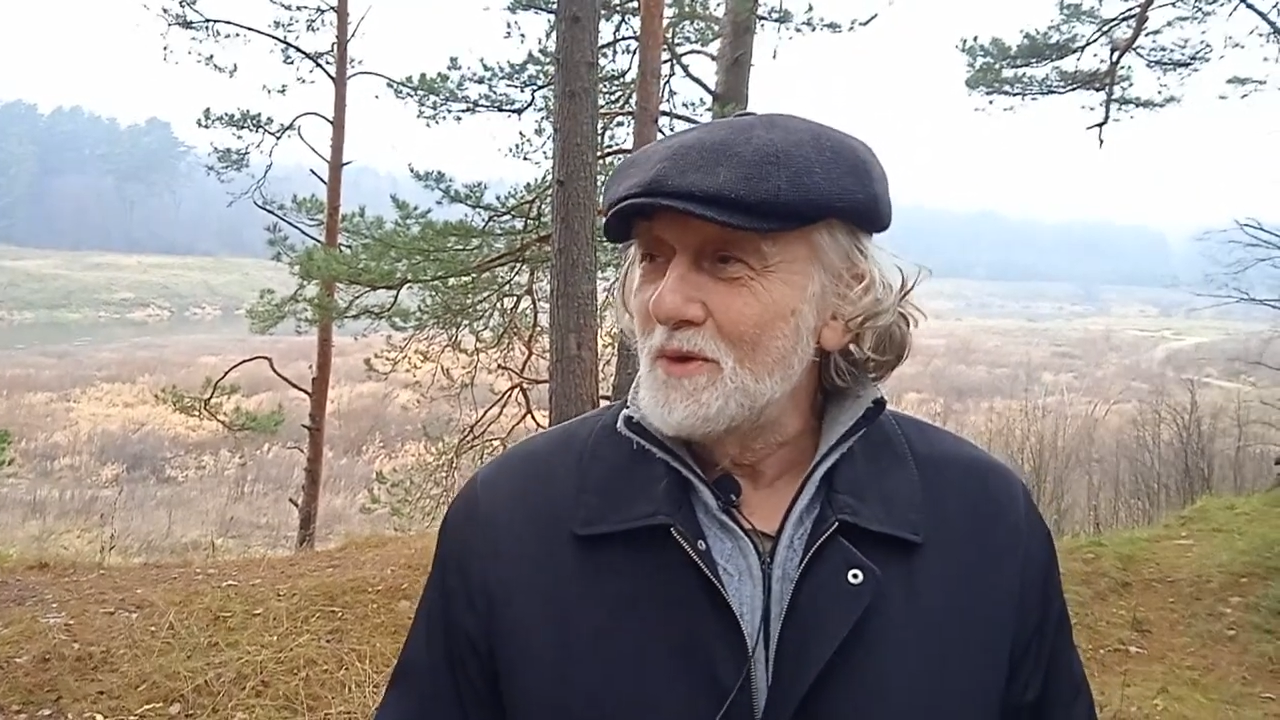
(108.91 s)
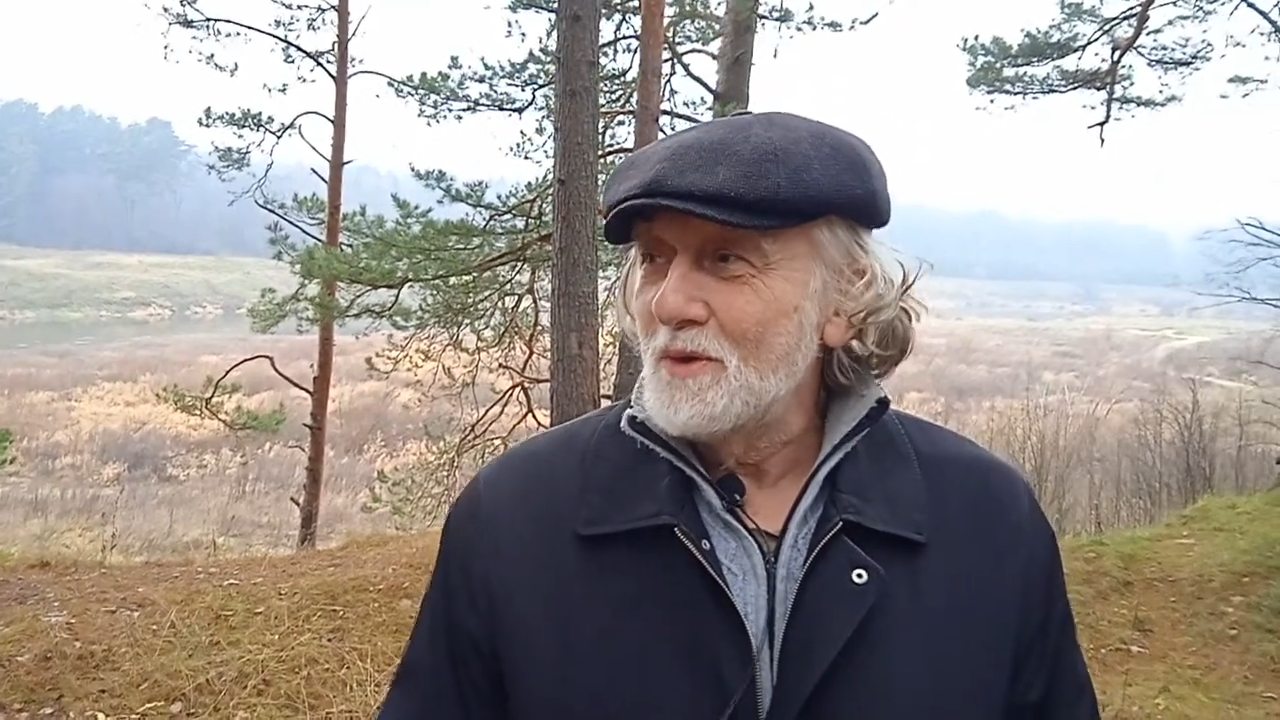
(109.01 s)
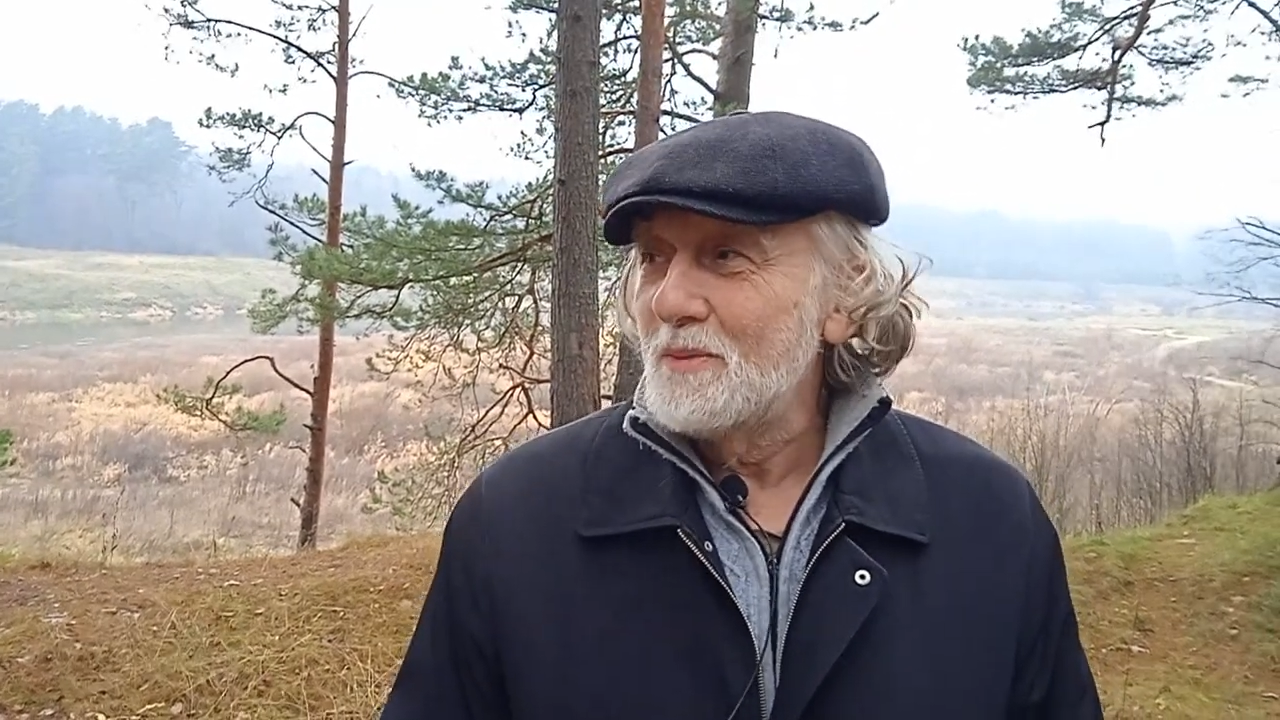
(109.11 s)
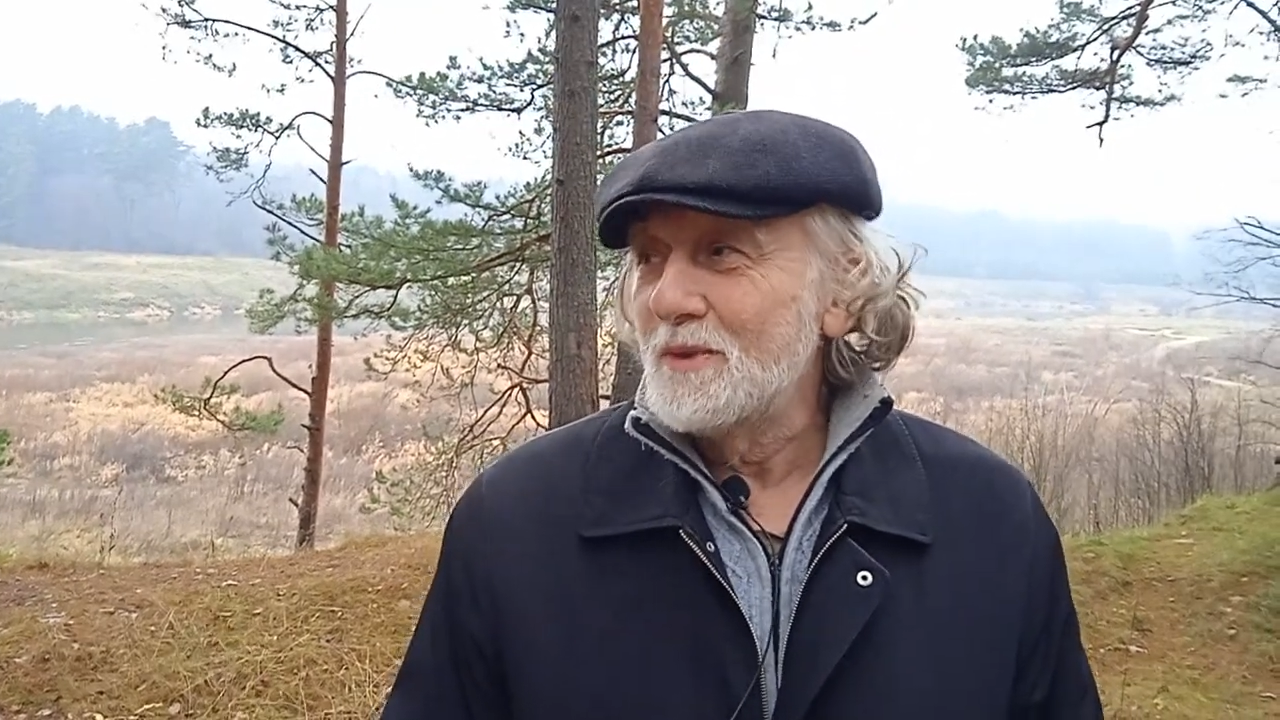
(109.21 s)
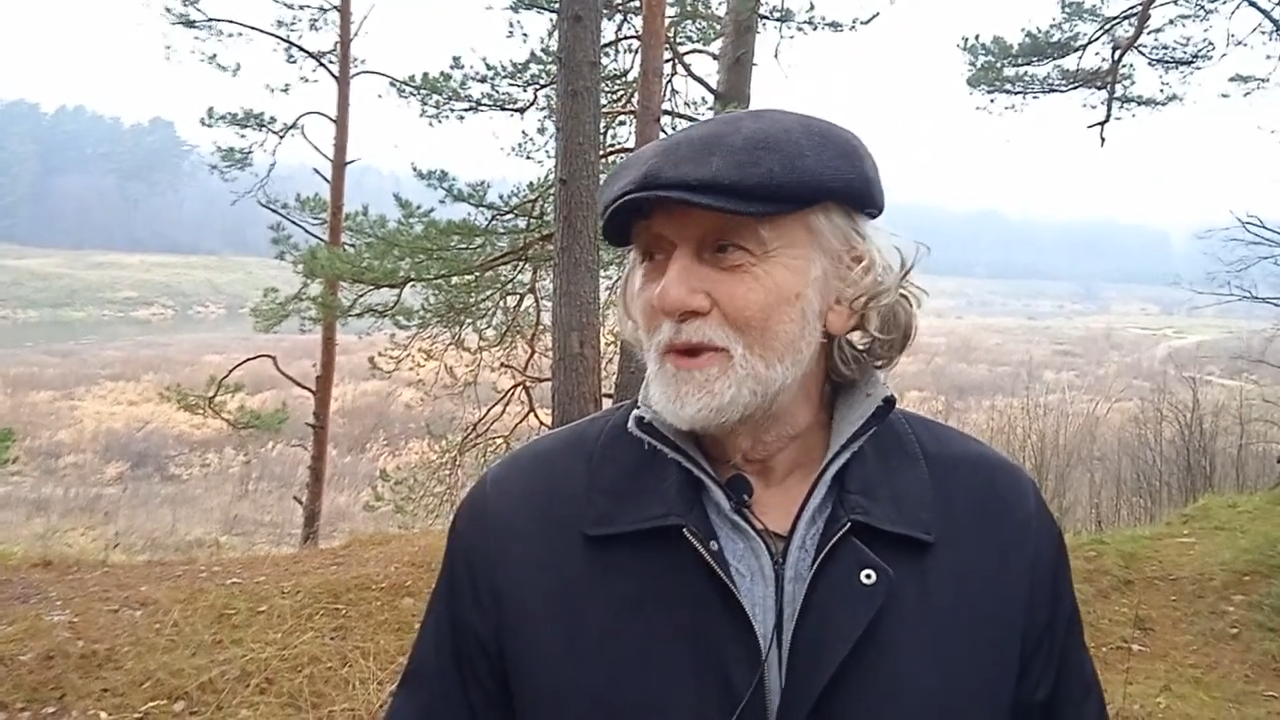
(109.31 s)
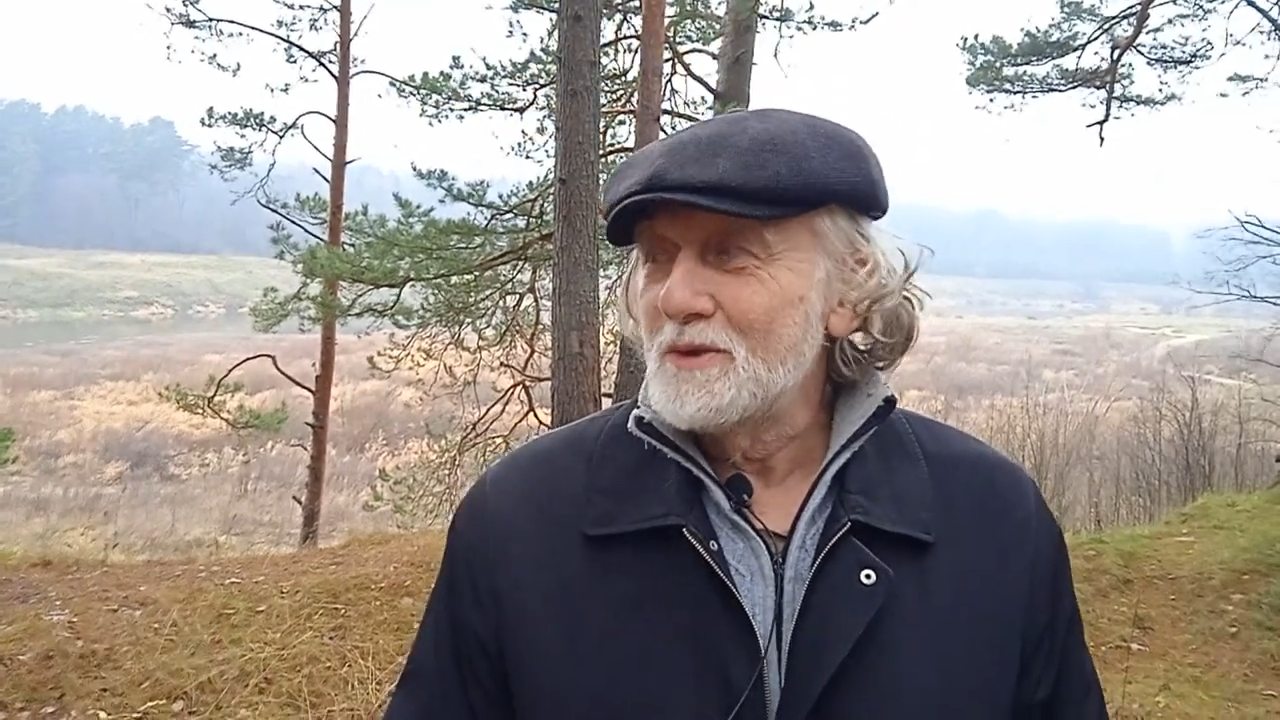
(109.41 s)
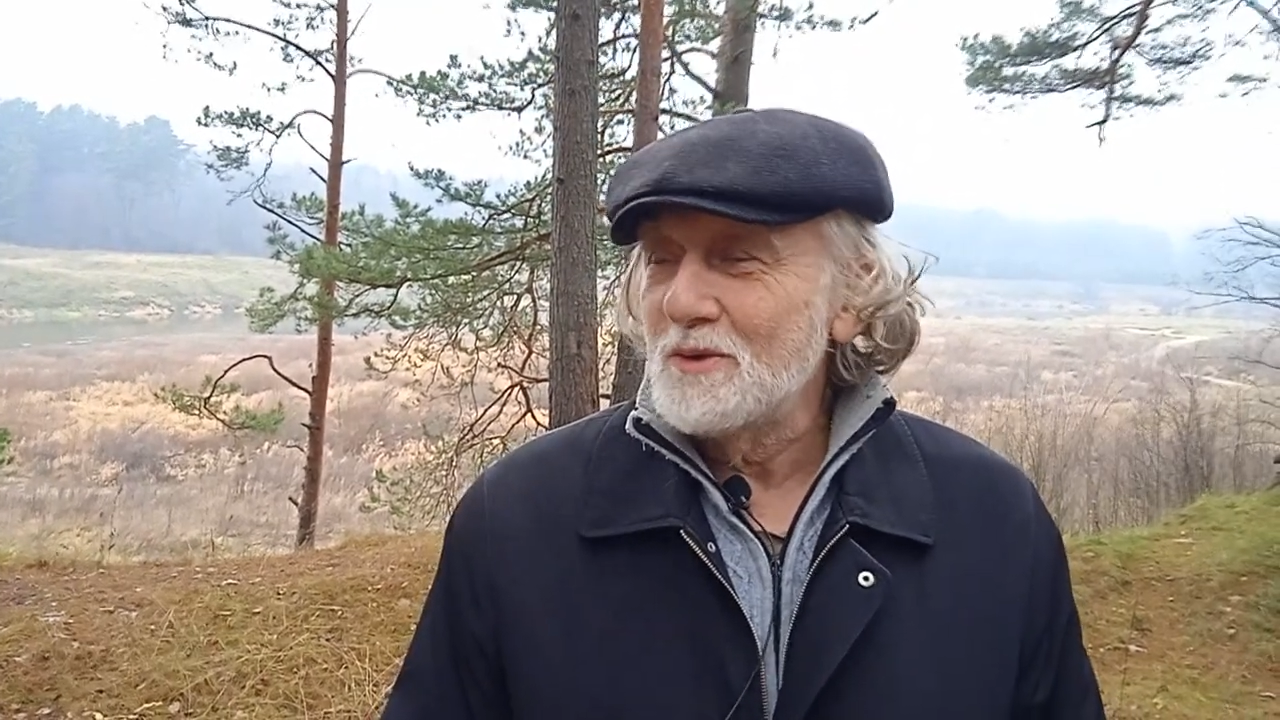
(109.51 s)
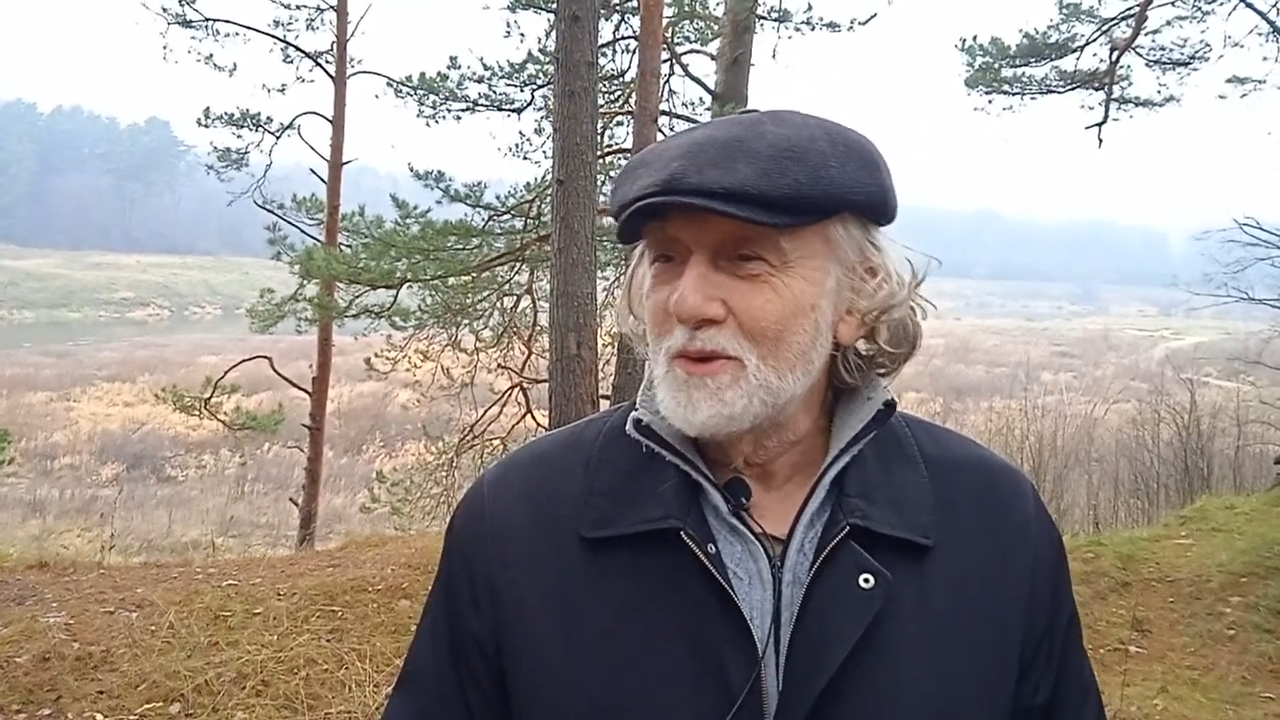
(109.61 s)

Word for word: Я подошел